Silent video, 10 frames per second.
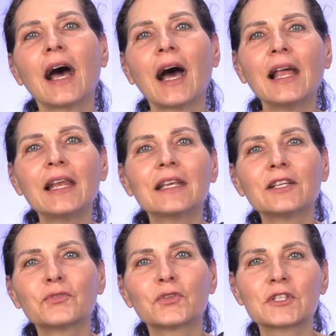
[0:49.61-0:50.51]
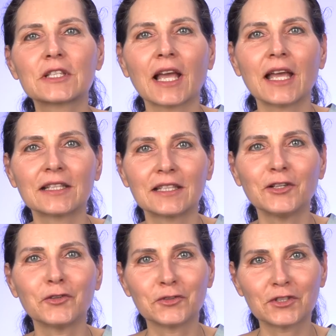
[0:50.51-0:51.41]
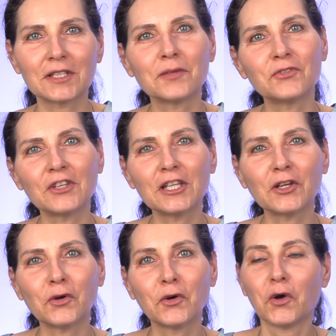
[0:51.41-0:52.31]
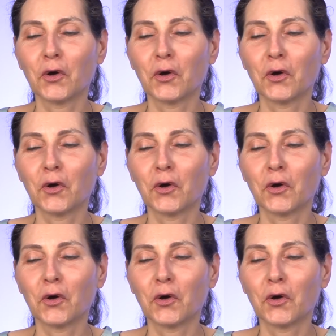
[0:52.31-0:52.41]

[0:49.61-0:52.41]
Alle Infos direkt hier unter dem Video